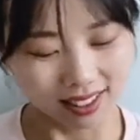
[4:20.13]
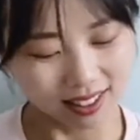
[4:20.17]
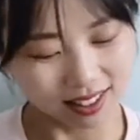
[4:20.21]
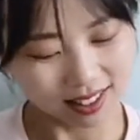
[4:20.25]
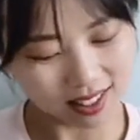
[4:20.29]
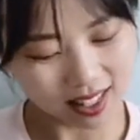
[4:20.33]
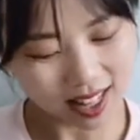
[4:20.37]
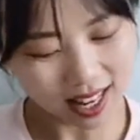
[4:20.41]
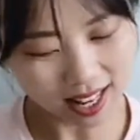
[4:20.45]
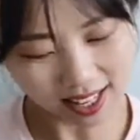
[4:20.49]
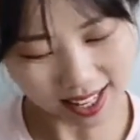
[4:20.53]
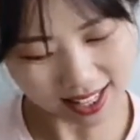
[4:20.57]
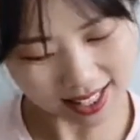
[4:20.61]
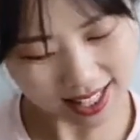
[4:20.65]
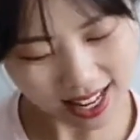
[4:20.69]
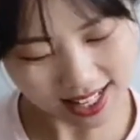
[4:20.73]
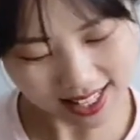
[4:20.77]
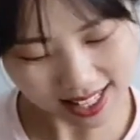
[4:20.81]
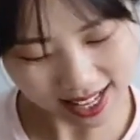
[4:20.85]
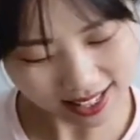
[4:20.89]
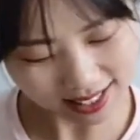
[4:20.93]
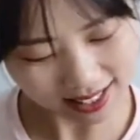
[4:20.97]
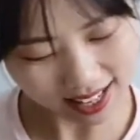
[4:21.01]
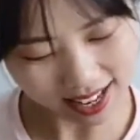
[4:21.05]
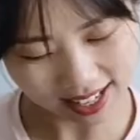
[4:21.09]
接下来再
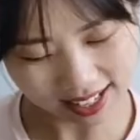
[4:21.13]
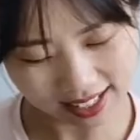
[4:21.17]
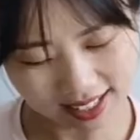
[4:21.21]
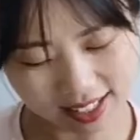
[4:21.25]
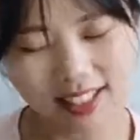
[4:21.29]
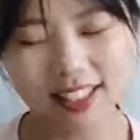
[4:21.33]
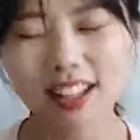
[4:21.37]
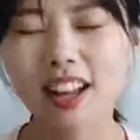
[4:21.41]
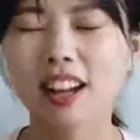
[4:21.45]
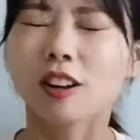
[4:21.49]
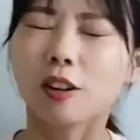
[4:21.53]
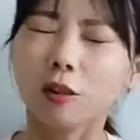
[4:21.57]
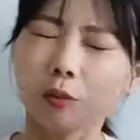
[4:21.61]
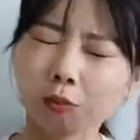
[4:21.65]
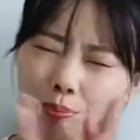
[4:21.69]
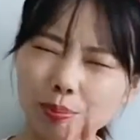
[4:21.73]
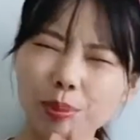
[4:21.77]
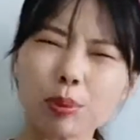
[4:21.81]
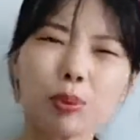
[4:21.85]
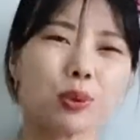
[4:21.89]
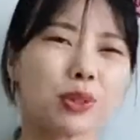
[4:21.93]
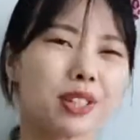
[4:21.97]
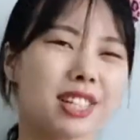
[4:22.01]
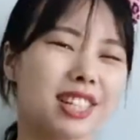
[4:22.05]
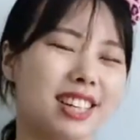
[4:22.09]
猜哪一个呢？
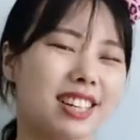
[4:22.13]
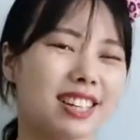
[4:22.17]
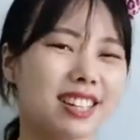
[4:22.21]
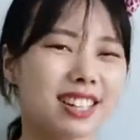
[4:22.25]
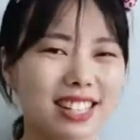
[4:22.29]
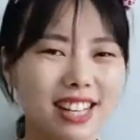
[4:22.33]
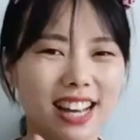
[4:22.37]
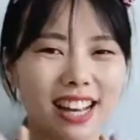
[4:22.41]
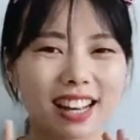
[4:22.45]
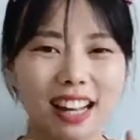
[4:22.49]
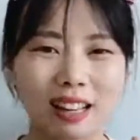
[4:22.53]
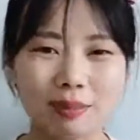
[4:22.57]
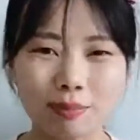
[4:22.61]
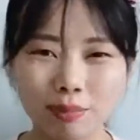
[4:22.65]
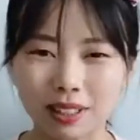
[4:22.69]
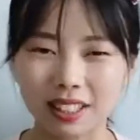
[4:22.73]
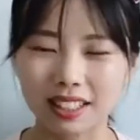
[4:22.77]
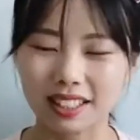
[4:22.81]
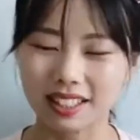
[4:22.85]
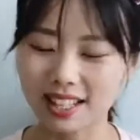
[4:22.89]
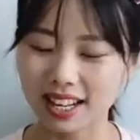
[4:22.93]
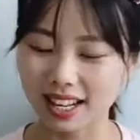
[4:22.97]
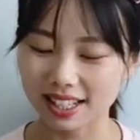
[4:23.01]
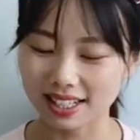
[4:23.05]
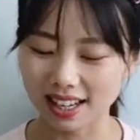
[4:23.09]
不行，接下来不能
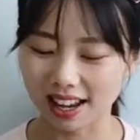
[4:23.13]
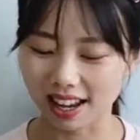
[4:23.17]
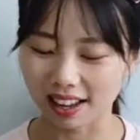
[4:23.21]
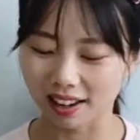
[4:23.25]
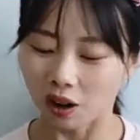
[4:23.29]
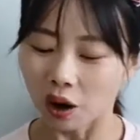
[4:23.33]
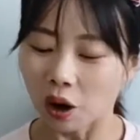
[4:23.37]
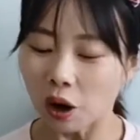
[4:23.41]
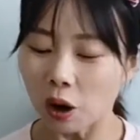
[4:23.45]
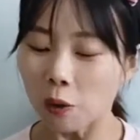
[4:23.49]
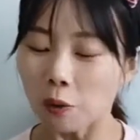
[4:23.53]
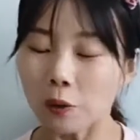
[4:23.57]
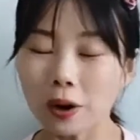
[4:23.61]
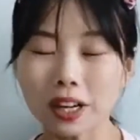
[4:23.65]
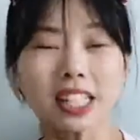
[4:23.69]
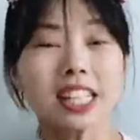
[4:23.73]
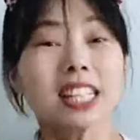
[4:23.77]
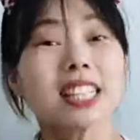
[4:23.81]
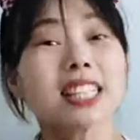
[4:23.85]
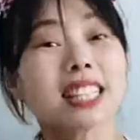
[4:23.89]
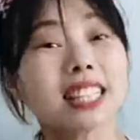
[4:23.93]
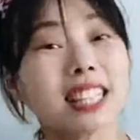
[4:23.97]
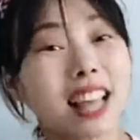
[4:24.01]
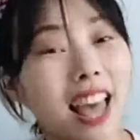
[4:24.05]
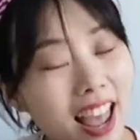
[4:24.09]
再猜了，万一
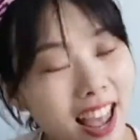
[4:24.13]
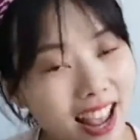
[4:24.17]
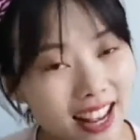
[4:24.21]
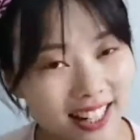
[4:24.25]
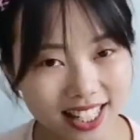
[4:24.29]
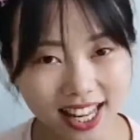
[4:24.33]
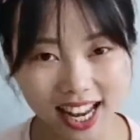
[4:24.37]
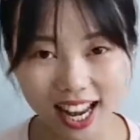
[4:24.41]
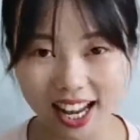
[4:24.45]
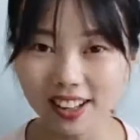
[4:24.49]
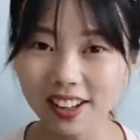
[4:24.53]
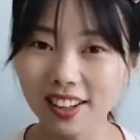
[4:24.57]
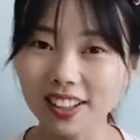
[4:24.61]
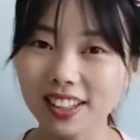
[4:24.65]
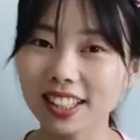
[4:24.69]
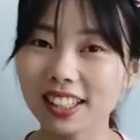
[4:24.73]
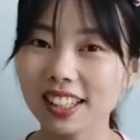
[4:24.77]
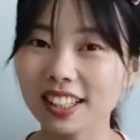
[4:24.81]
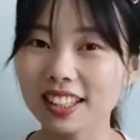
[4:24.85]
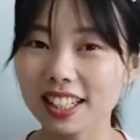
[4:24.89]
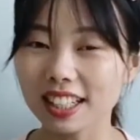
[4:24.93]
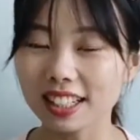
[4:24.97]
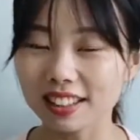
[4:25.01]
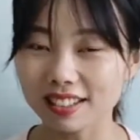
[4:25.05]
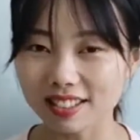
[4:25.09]
再猜到一个
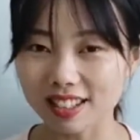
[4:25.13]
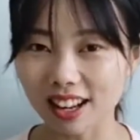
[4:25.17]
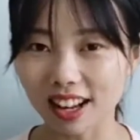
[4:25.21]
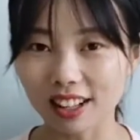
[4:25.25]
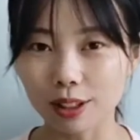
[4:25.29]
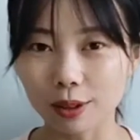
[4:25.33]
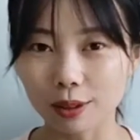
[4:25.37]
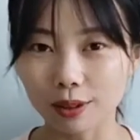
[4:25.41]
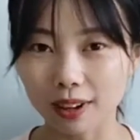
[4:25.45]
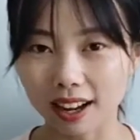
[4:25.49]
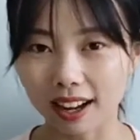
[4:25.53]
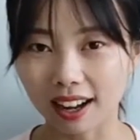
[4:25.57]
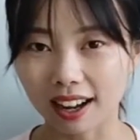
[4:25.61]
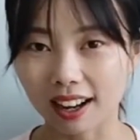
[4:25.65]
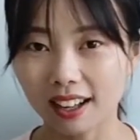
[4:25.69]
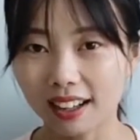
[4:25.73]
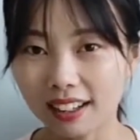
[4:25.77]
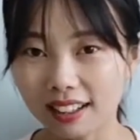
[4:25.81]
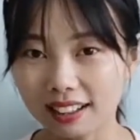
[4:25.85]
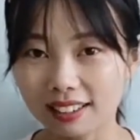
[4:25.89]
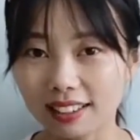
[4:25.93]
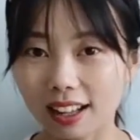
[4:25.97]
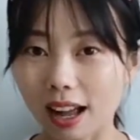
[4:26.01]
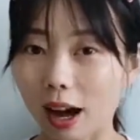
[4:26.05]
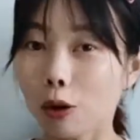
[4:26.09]
印章的话，
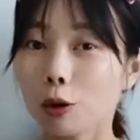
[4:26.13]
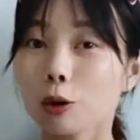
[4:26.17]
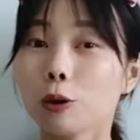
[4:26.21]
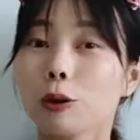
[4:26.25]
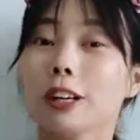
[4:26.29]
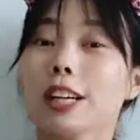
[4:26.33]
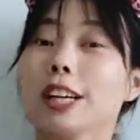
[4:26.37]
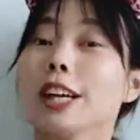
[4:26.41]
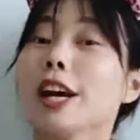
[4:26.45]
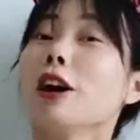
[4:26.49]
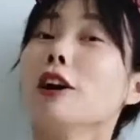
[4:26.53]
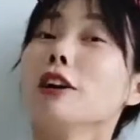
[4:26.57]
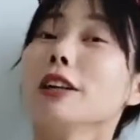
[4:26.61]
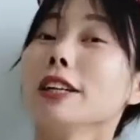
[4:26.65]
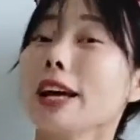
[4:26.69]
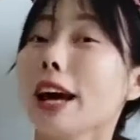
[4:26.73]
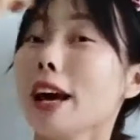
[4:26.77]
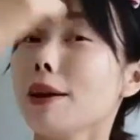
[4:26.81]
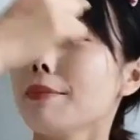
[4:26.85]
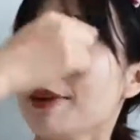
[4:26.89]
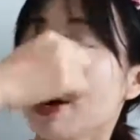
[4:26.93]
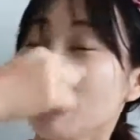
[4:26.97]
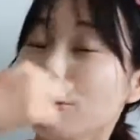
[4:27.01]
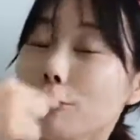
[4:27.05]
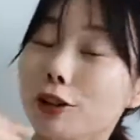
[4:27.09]
那可要盖
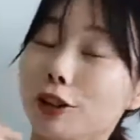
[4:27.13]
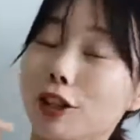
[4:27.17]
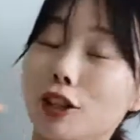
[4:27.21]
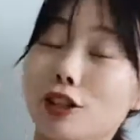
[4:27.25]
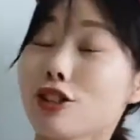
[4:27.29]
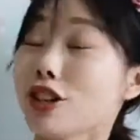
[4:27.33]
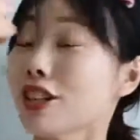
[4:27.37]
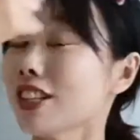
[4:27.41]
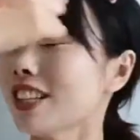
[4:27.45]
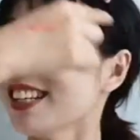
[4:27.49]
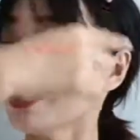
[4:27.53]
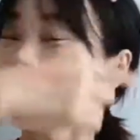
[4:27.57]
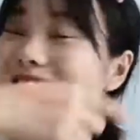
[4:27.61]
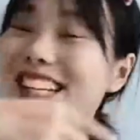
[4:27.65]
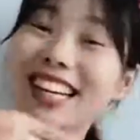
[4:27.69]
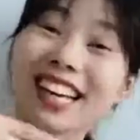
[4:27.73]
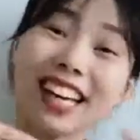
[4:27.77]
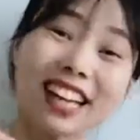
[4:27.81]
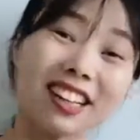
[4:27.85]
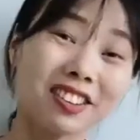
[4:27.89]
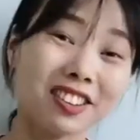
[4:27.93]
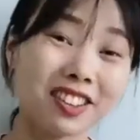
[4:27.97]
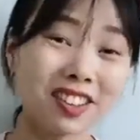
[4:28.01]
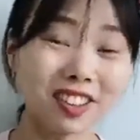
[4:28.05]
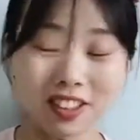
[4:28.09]
满我的整个
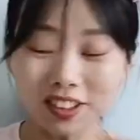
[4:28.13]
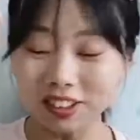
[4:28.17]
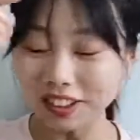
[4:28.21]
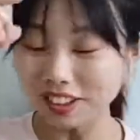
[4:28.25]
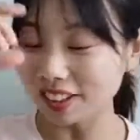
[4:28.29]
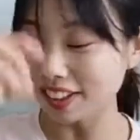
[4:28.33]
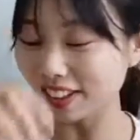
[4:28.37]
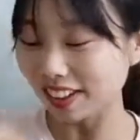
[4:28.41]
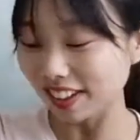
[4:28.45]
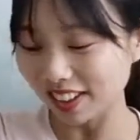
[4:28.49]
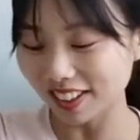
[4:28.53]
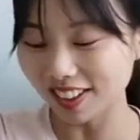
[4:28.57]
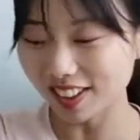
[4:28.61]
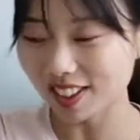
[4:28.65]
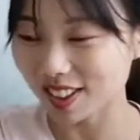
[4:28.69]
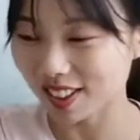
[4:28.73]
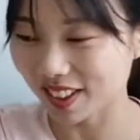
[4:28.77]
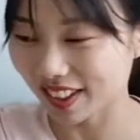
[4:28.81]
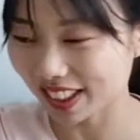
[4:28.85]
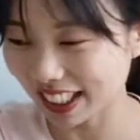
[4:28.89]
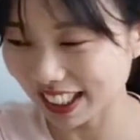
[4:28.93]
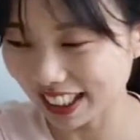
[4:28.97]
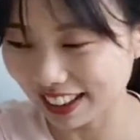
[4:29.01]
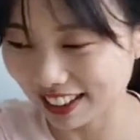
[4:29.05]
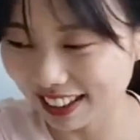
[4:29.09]
脸了哟。
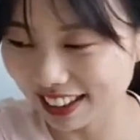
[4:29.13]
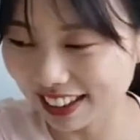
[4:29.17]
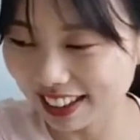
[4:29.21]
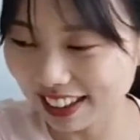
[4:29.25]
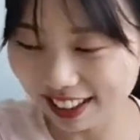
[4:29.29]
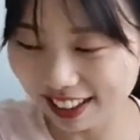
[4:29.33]
所以呢。